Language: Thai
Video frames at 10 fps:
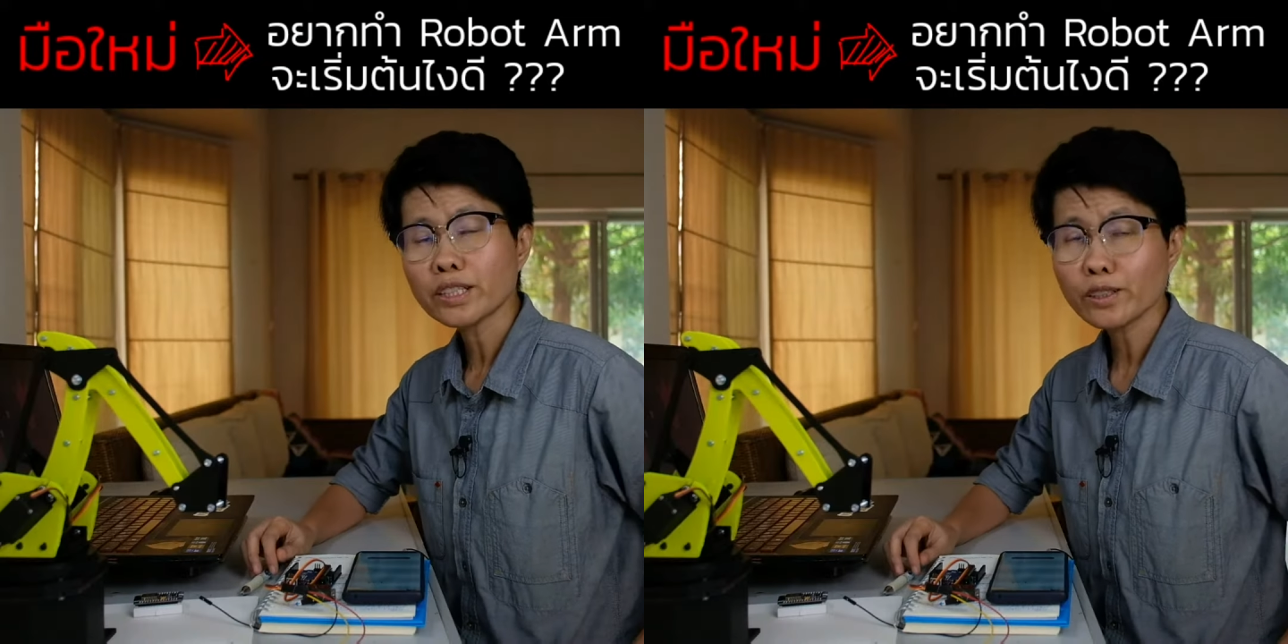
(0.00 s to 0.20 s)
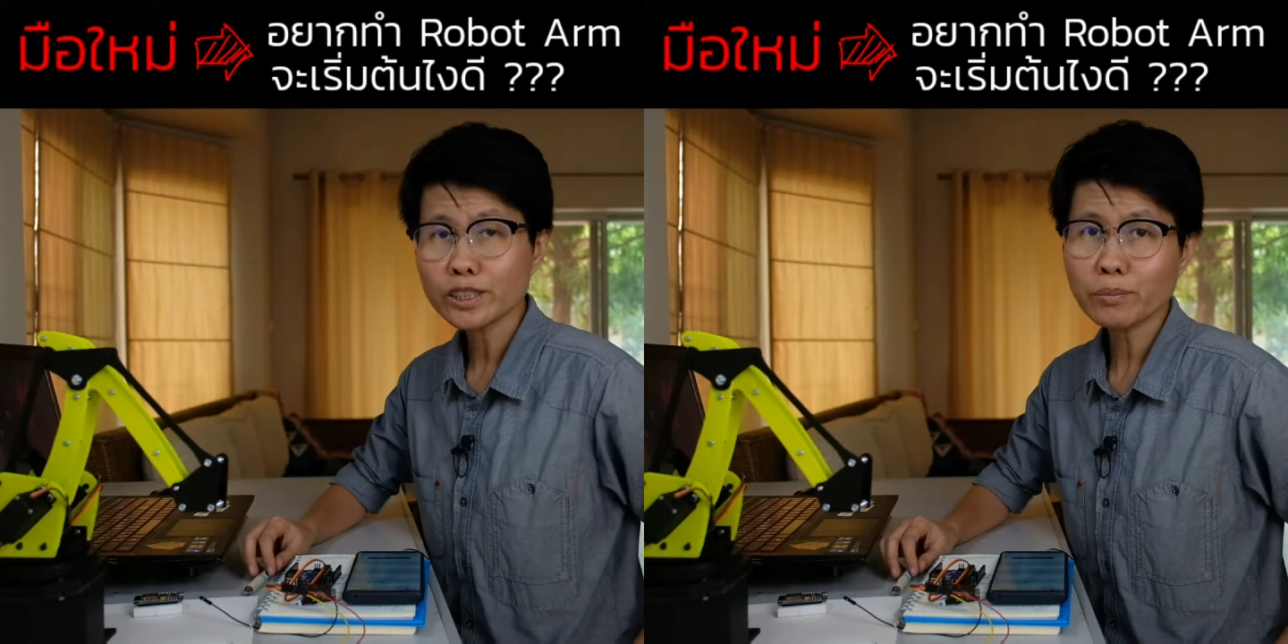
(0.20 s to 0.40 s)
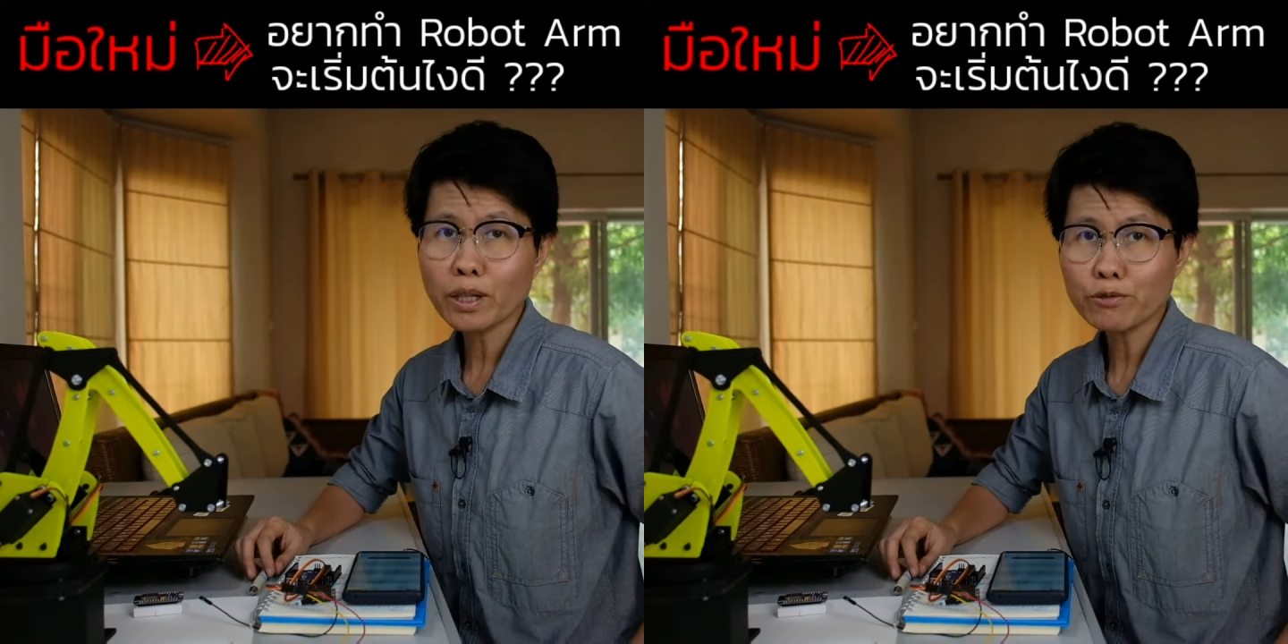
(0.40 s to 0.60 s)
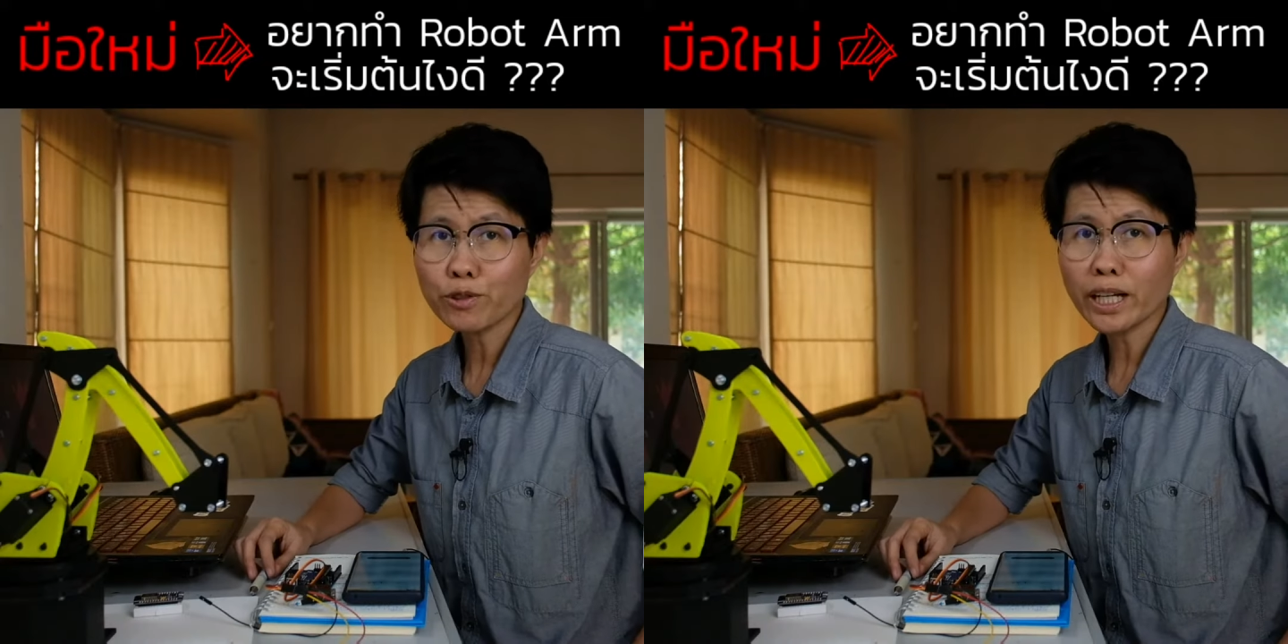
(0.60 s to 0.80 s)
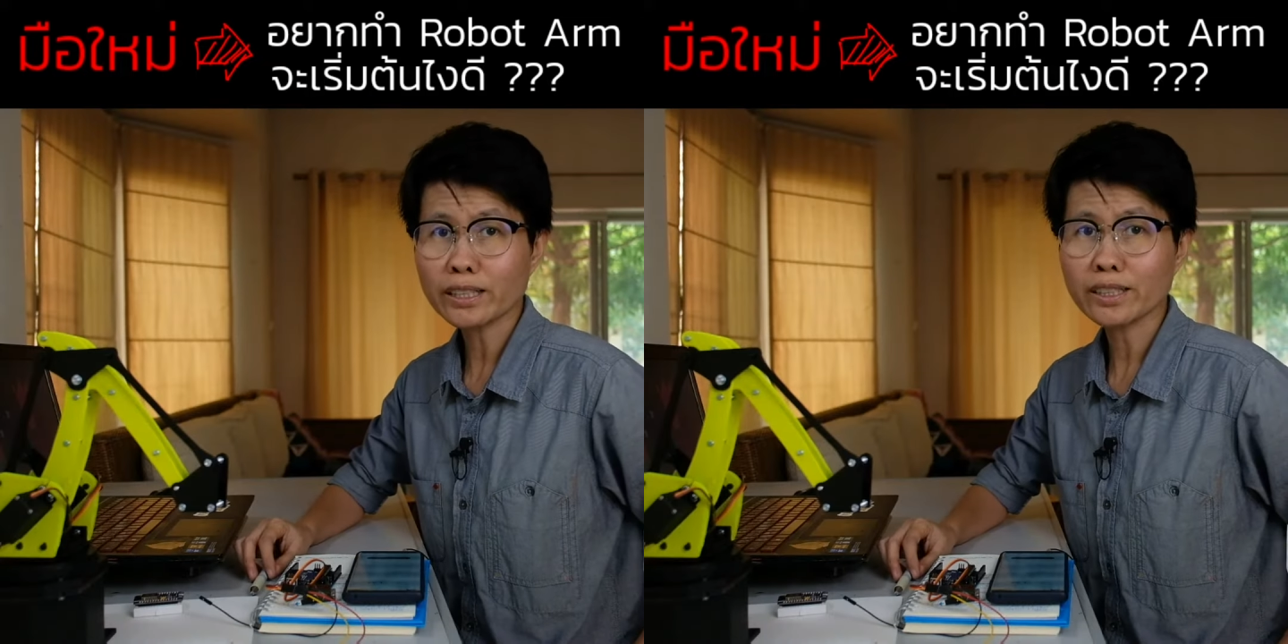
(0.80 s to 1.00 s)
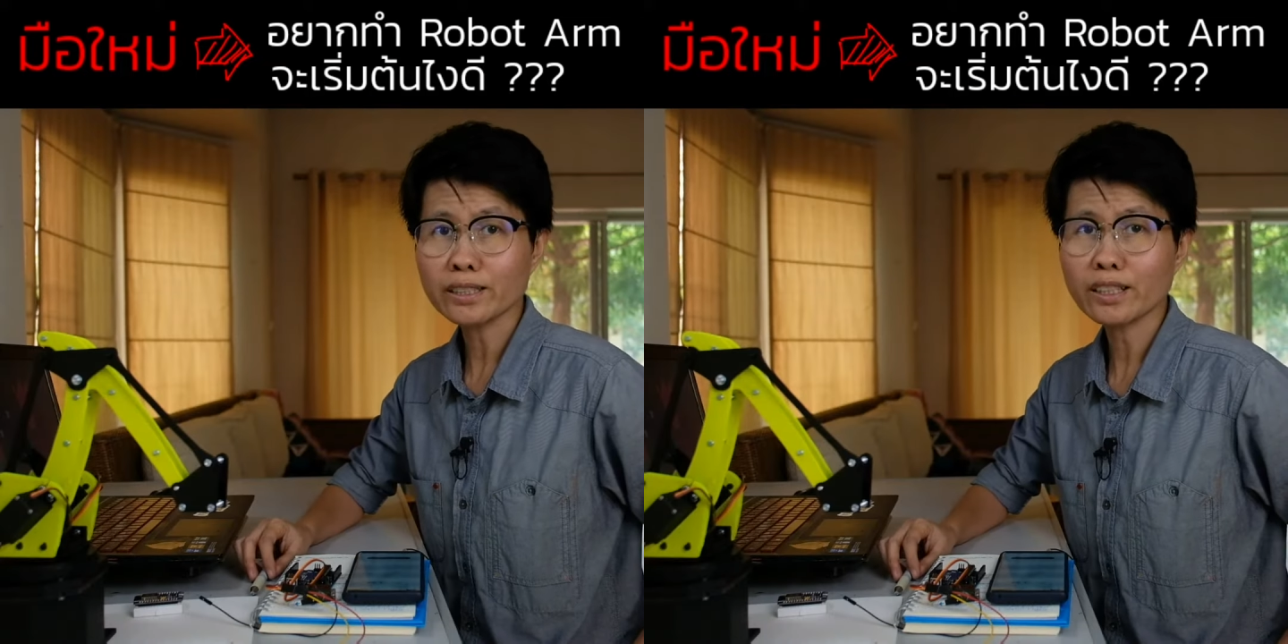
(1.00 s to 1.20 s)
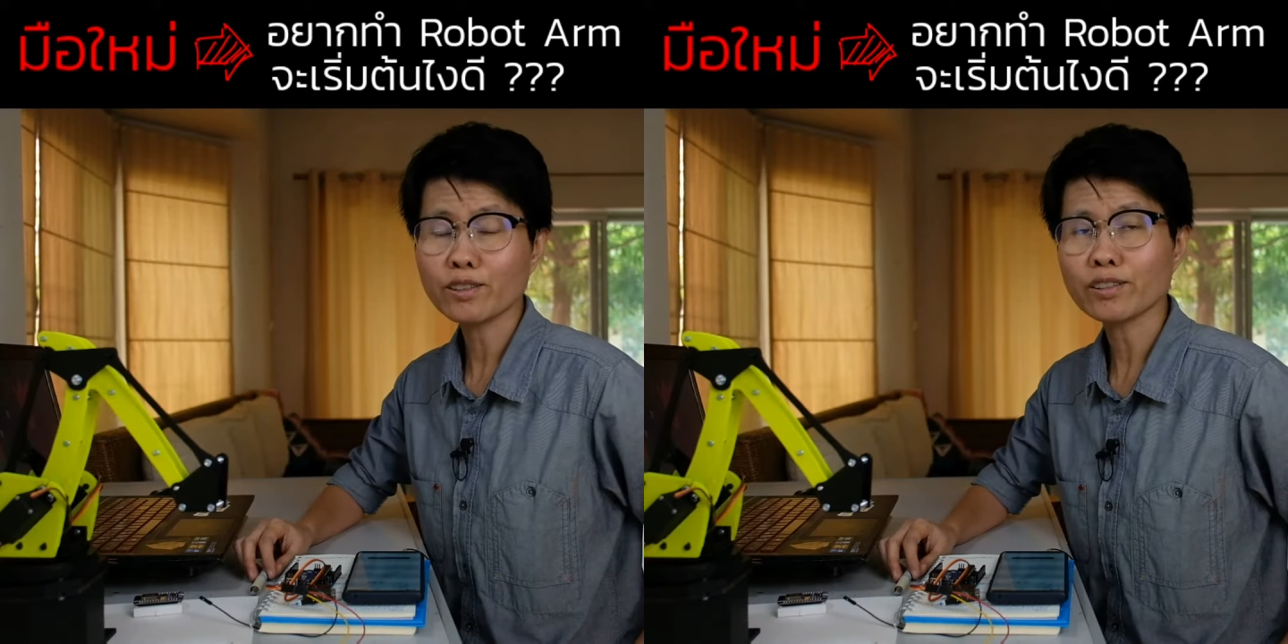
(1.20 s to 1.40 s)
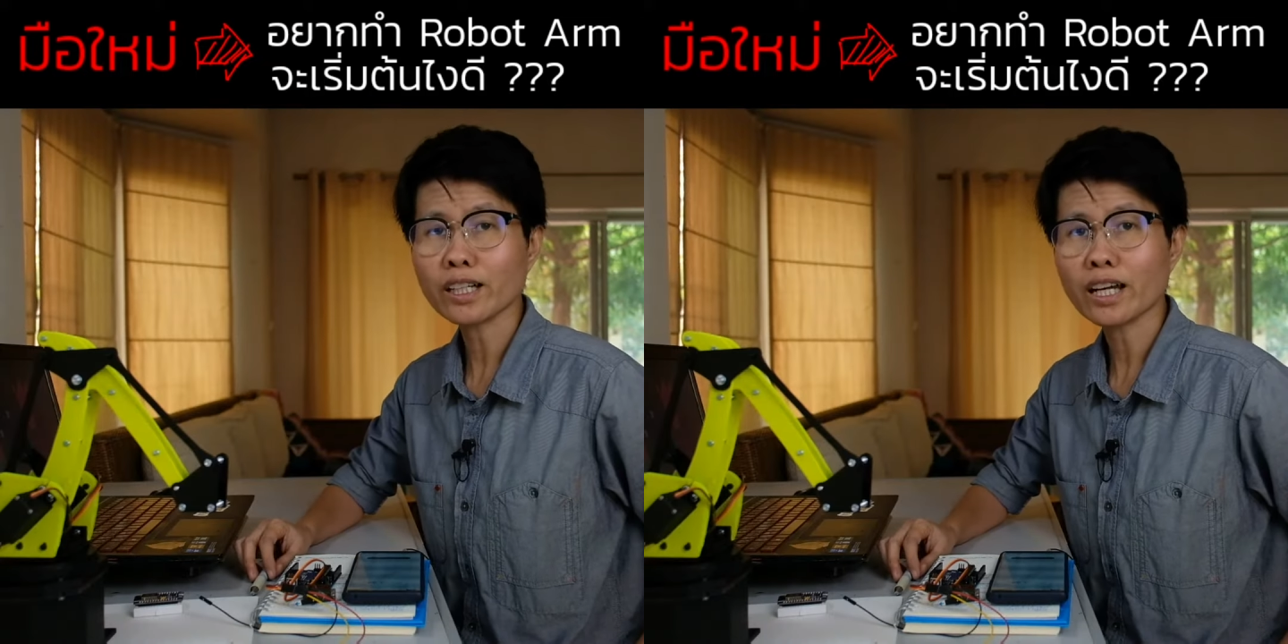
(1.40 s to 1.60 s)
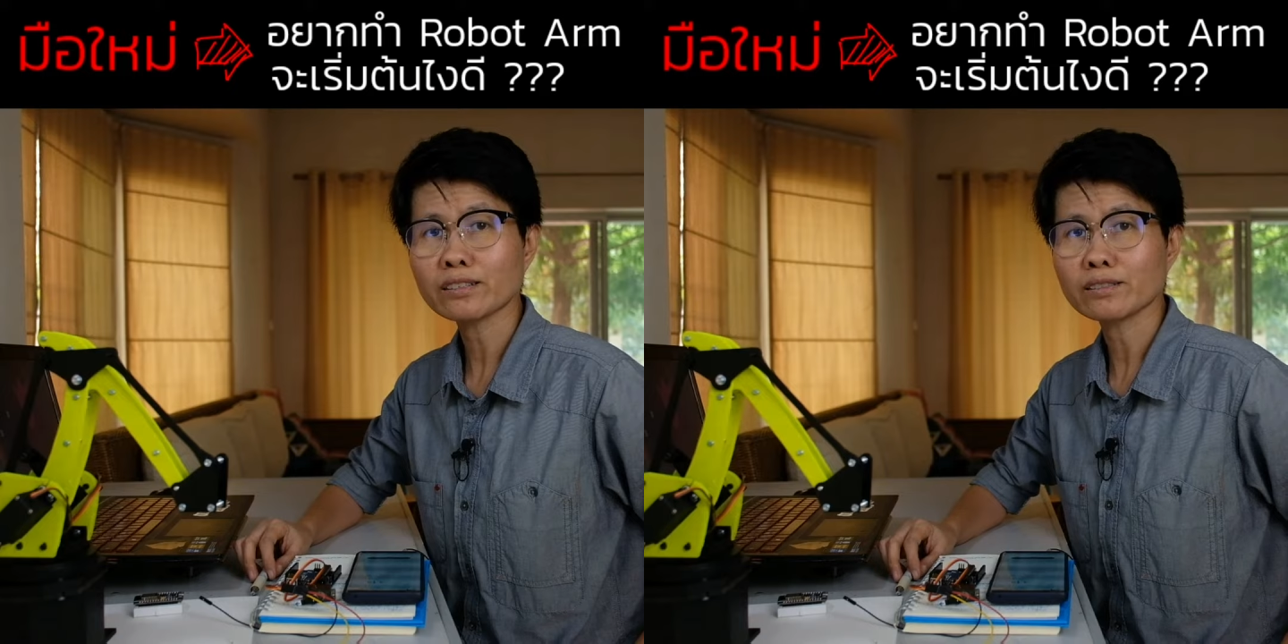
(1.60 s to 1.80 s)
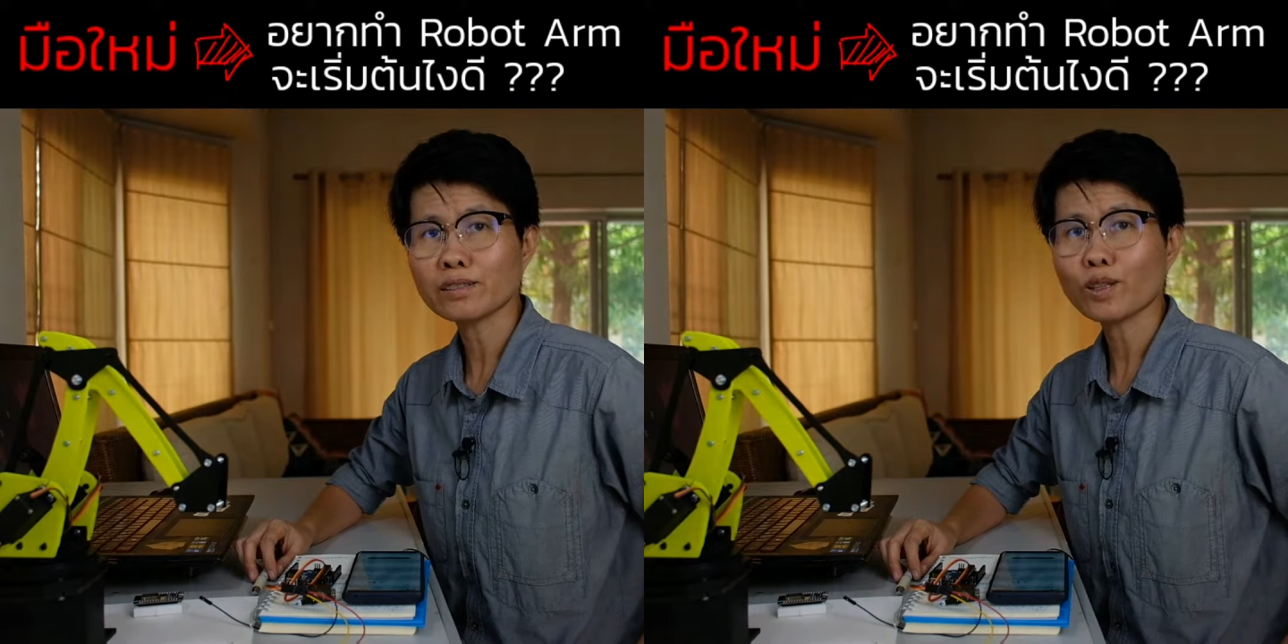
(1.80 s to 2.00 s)
วันนี้ก็จะมาโฟกัสในเรื่องของ
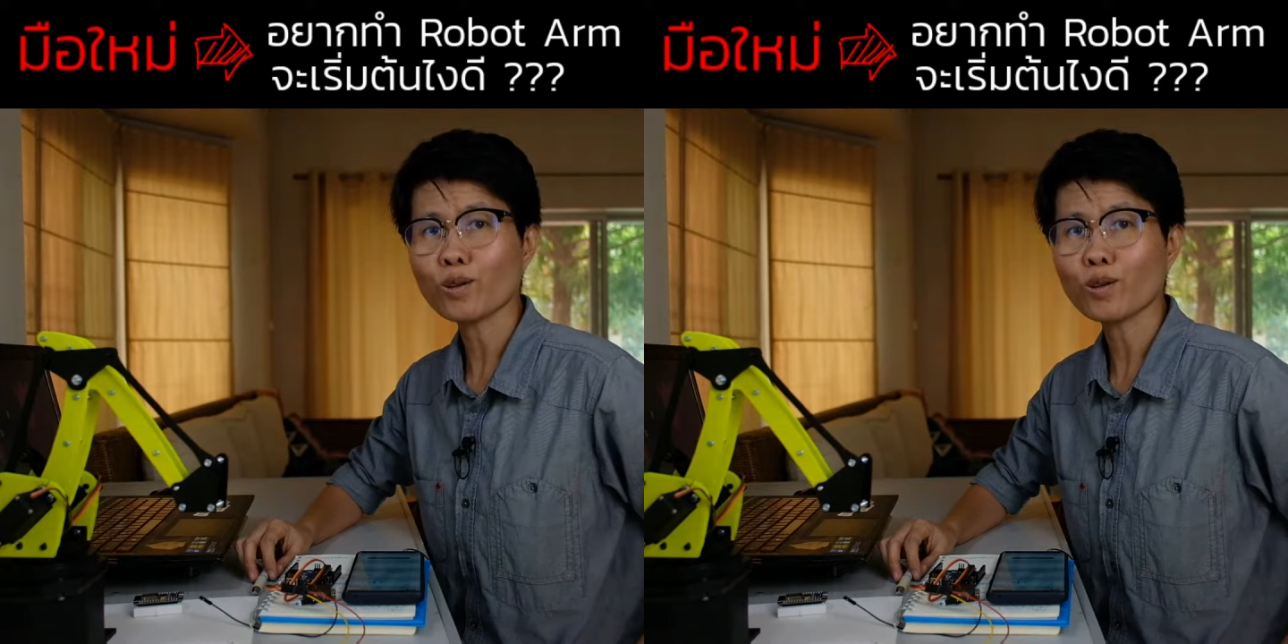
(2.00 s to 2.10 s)
การ